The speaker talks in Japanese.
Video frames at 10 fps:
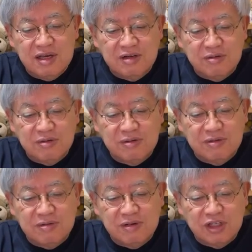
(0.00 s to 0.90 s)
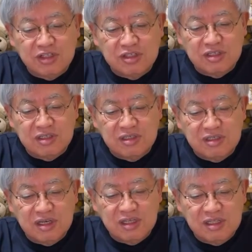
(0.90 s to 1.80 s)
あの
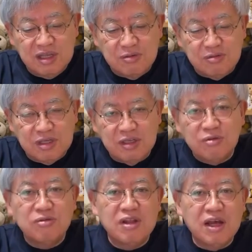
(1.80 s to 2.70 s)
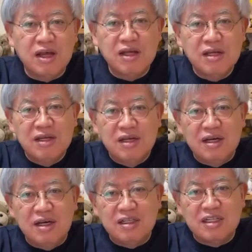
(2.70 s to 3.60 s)
私が言ったように、いろんな
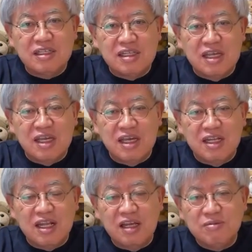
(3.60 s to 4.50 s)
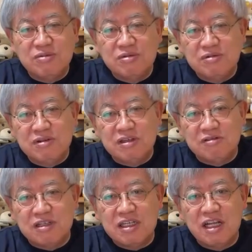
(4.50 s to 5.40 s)
あですね、内部
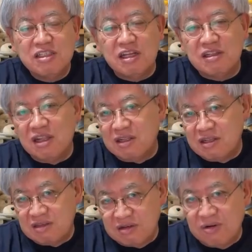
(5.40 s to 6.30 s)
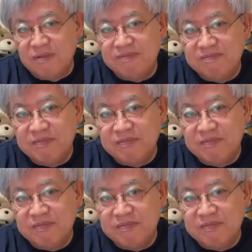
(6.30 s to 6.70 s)
リーク切らしちゃったんですよ。